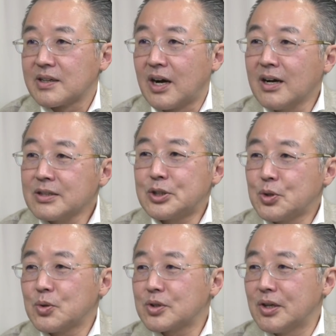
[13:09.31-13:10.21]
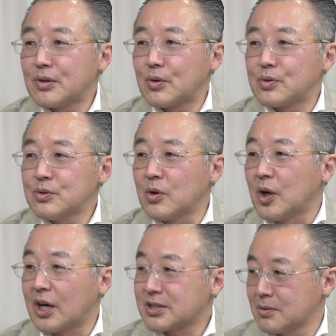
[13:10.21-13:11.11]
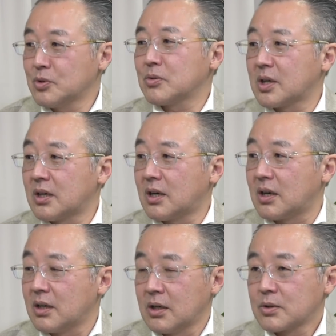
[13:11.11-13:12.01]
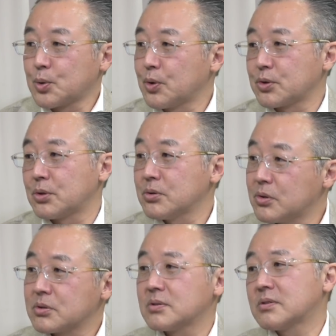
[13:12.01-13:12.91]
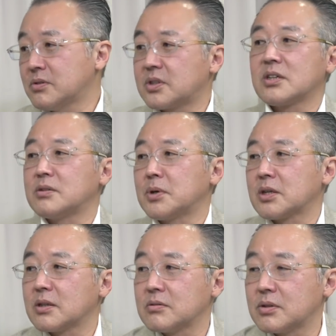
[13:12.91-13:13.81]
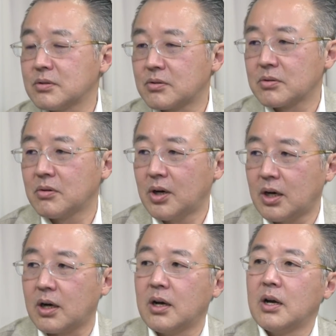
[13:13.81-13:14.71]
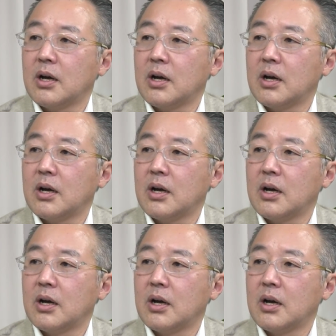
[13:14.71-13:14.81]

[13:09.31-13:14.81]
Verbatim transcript: 反共の帝国の足元からそれを許容する空気が生まれてるということは、